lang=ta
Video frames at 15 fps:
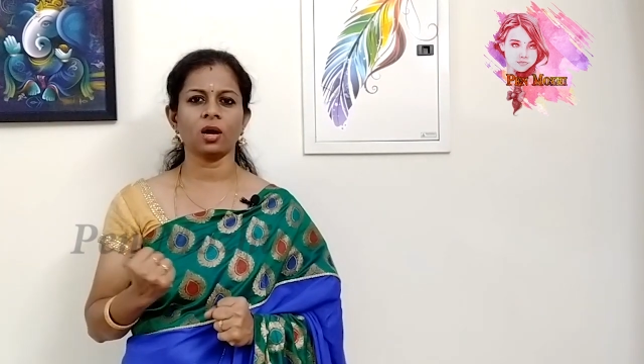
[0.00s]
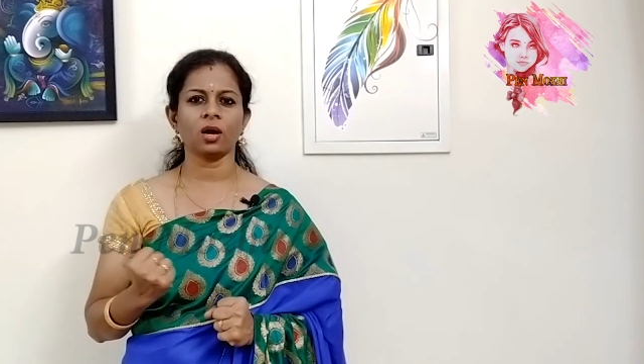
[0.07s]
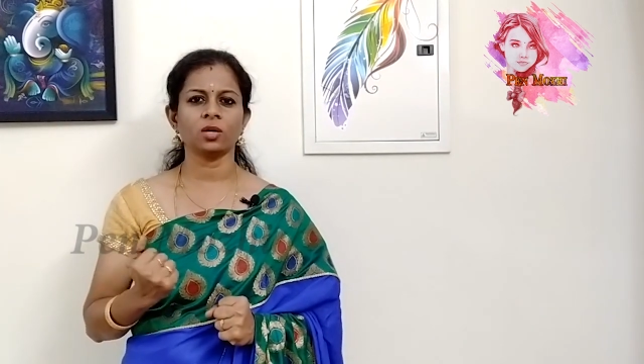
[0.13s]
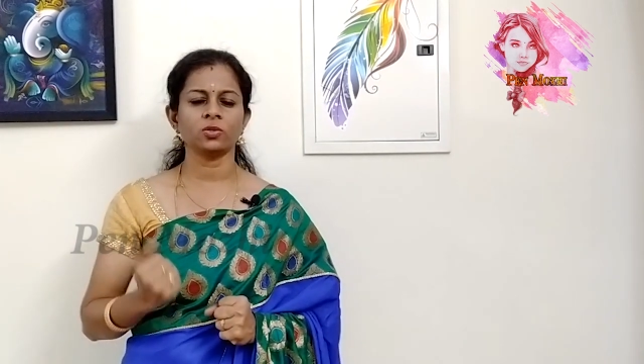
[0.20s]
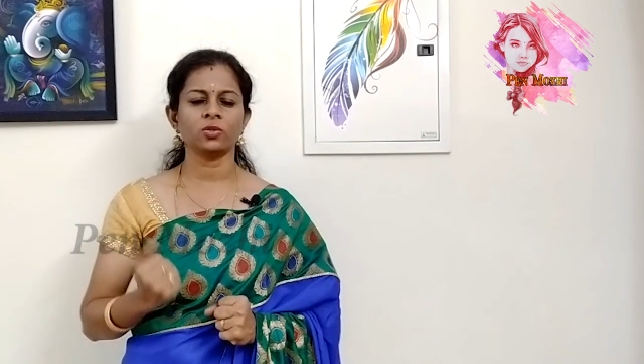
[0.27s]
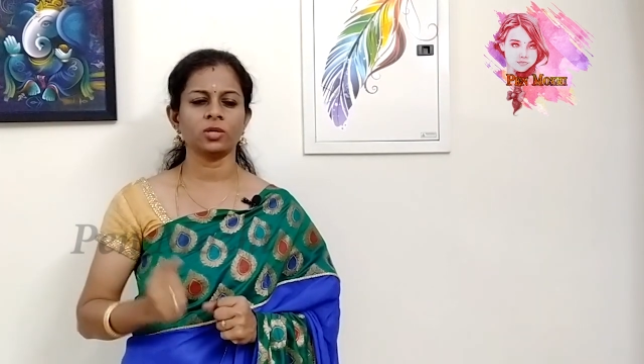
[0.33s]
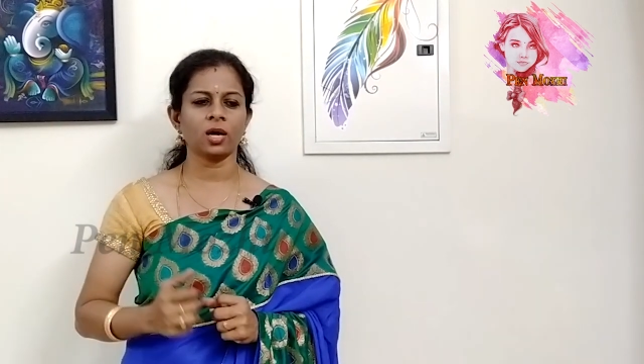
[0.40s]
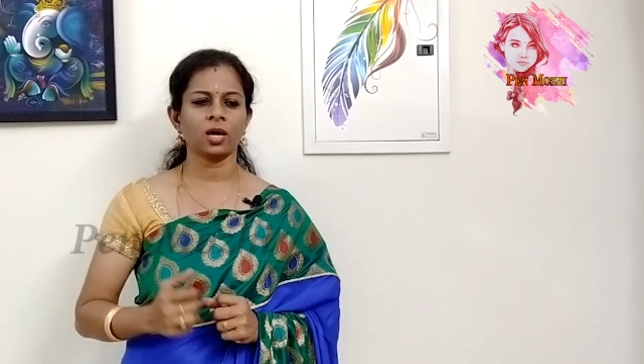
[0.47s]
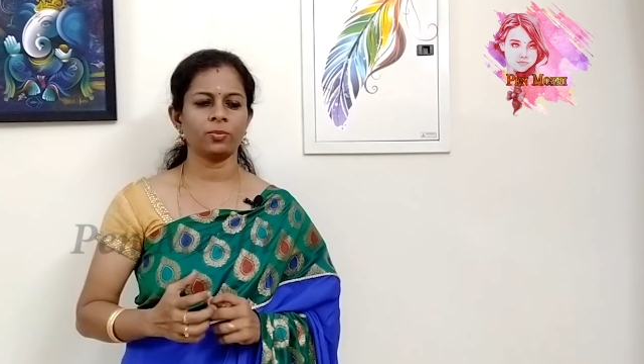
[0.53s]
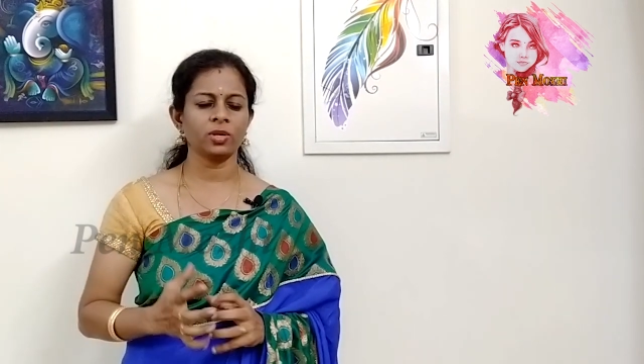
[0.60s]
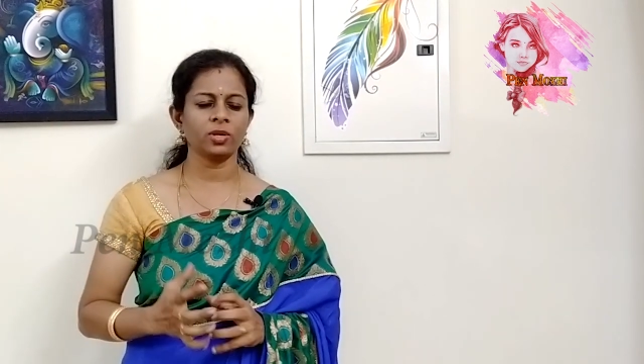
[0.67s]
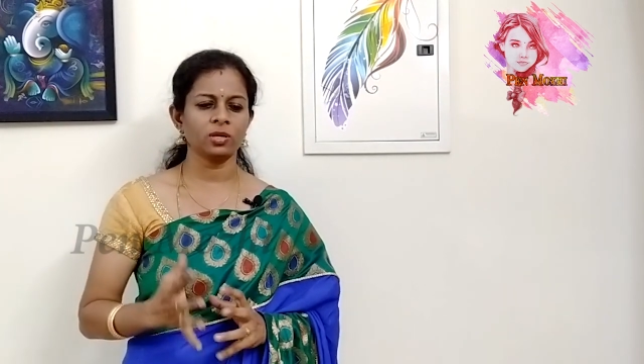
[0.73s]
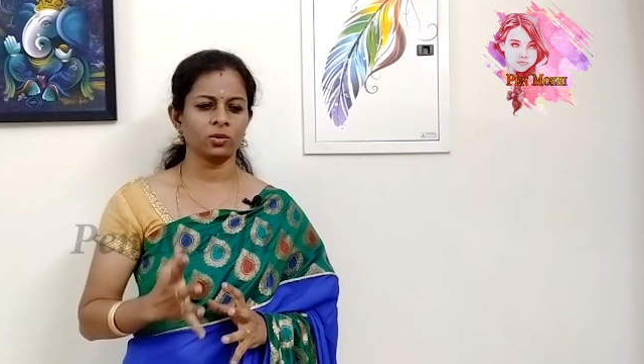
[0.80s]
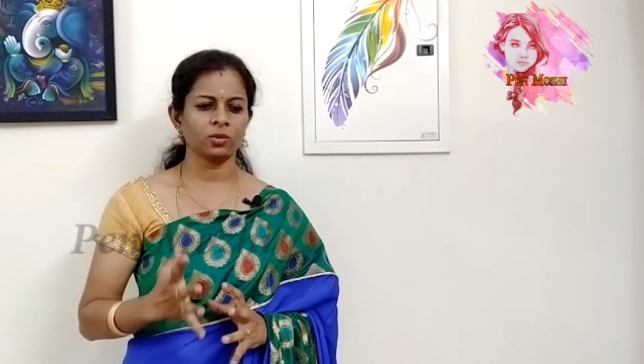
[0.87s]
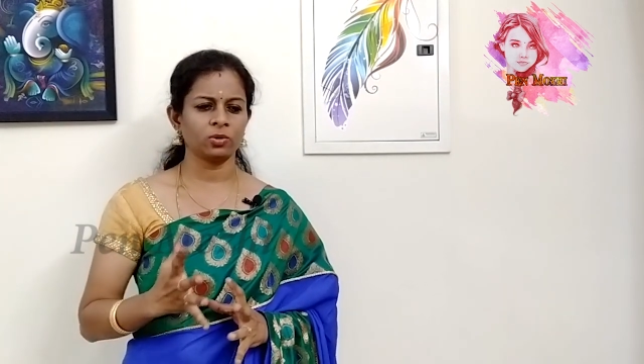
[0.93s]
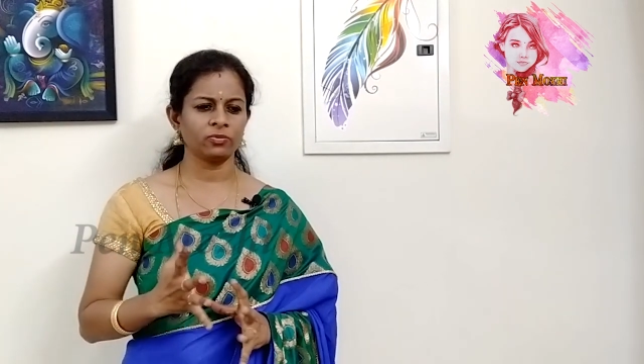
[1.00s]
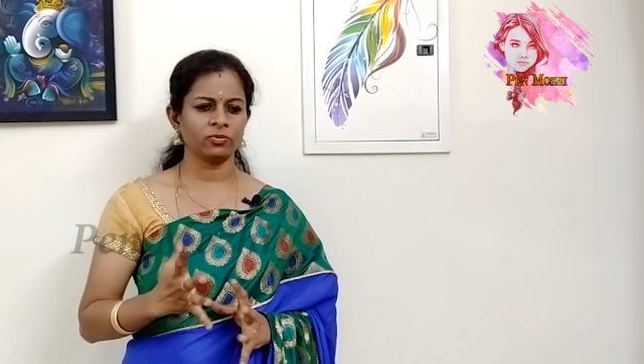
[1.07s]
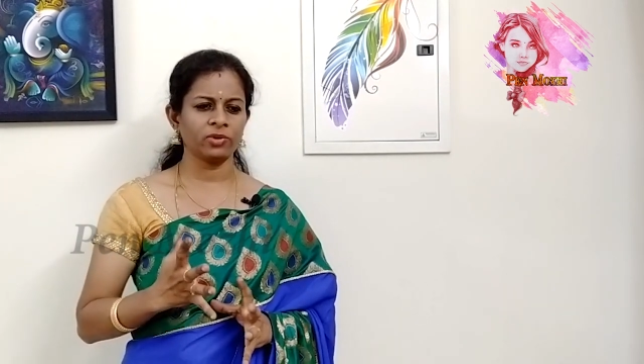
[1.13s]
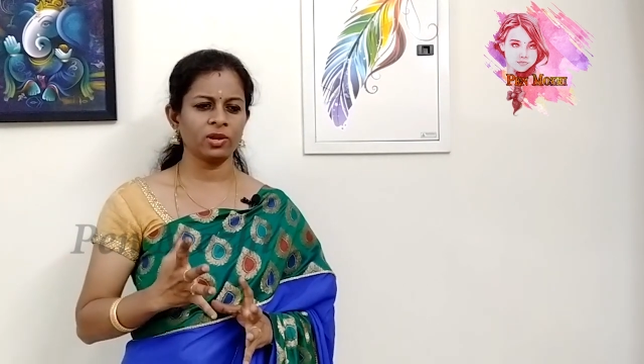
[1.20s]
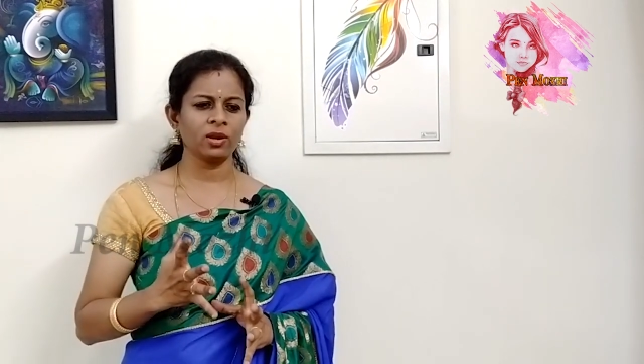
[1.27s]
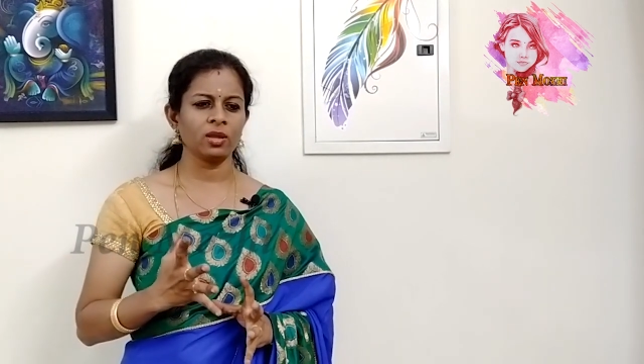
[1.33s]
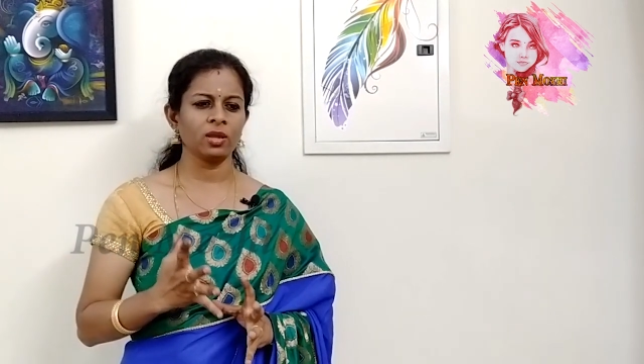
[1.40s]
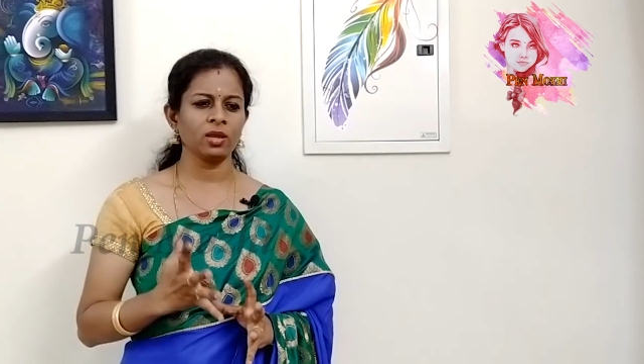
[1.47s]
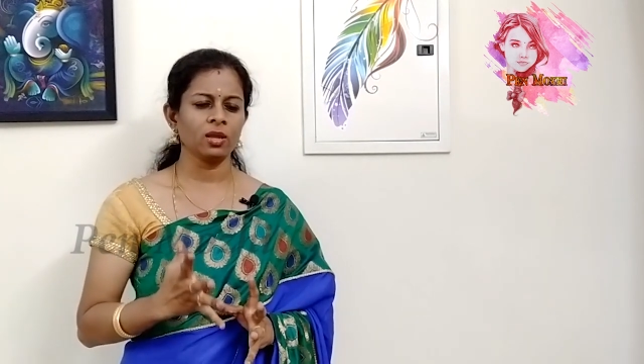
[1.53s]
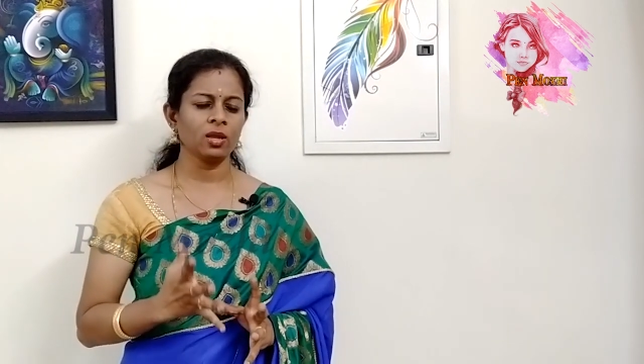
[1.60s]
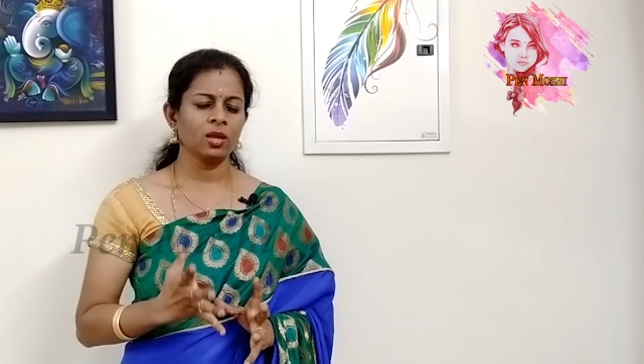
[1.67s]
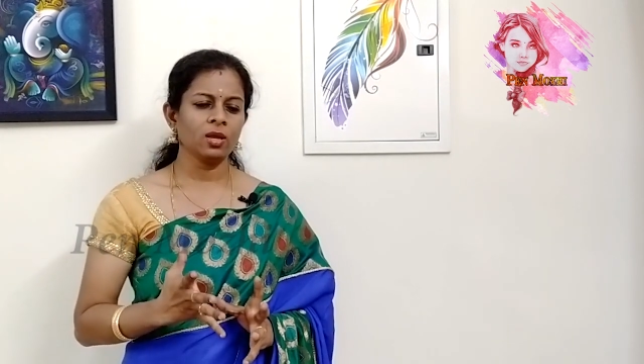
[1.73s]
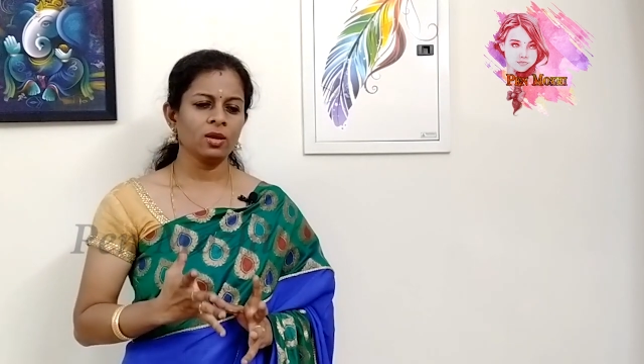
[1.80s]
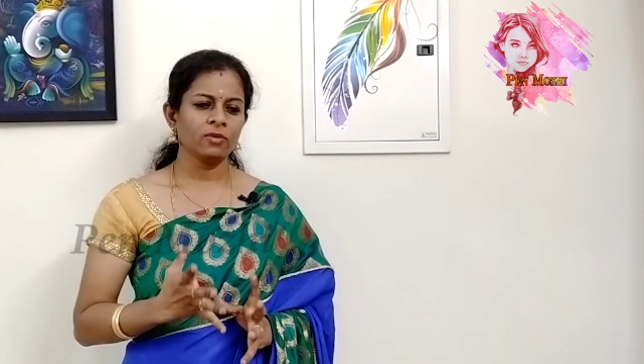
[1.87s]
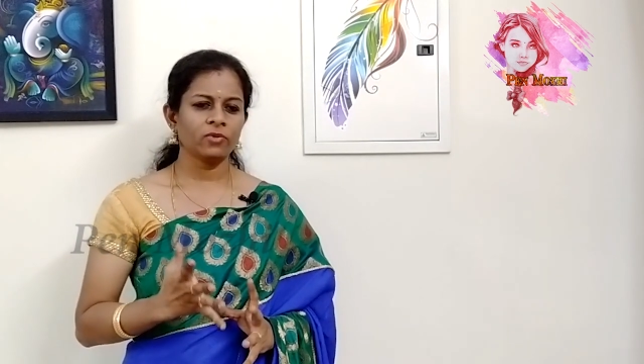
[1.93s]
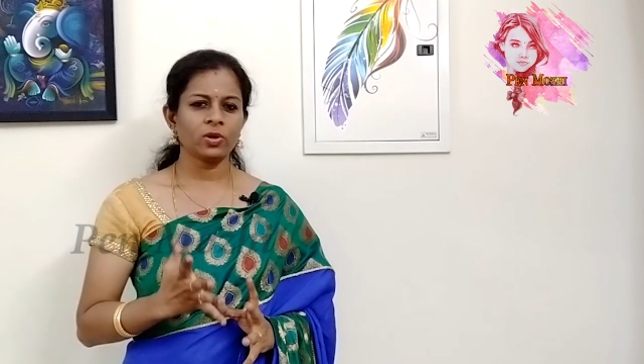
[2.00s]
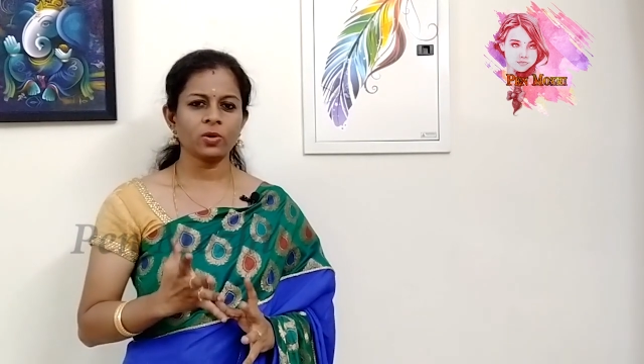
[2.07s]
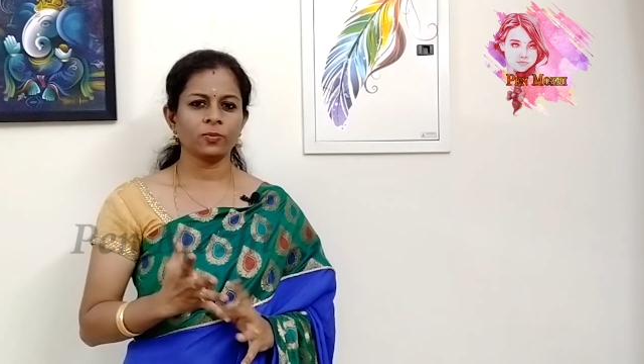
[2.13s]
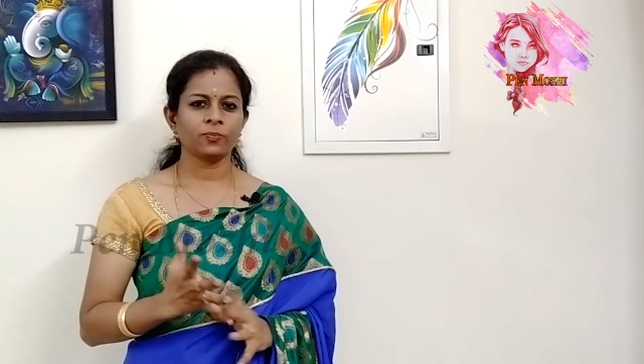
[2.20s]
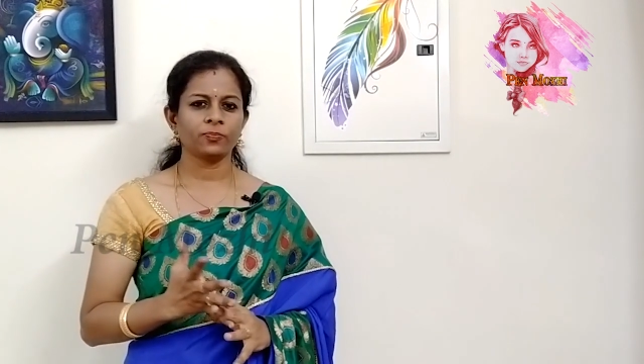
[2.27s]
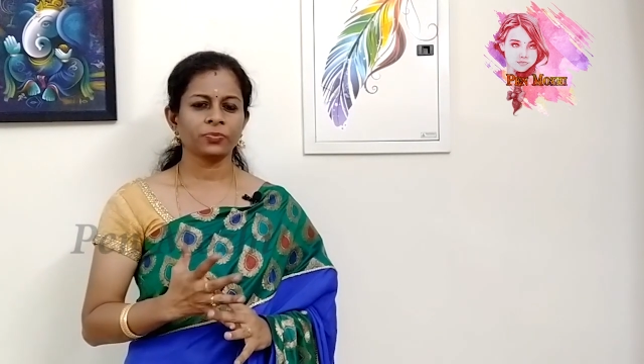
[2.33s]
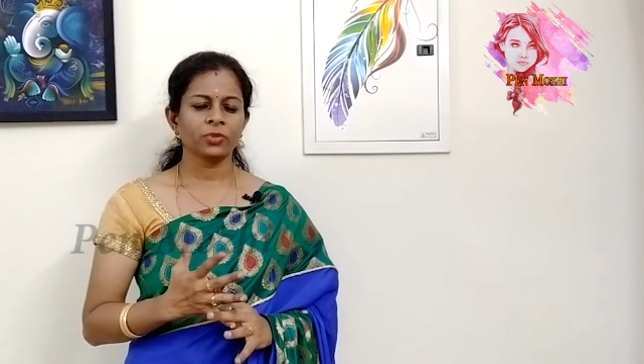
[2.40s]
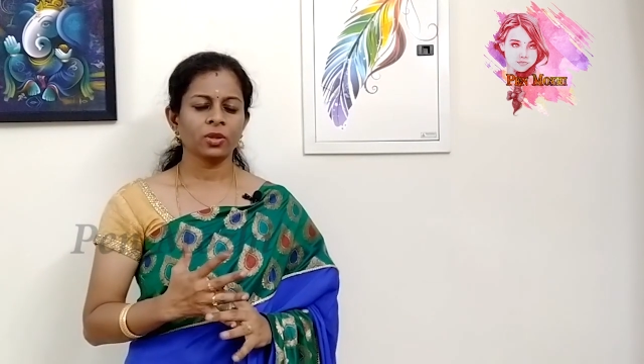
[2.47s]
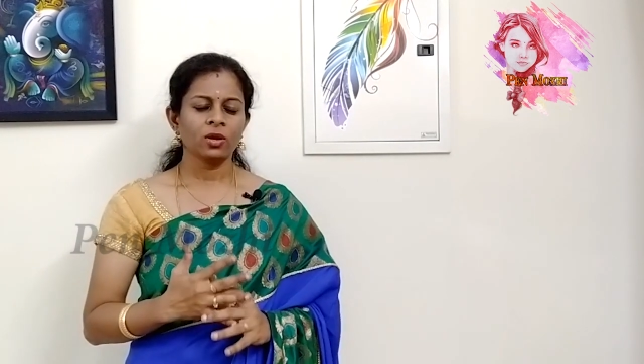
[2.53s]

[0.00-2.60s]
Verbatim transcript: ஆகணுண்டா அப்படின்ற ஒரு வெறி வரும்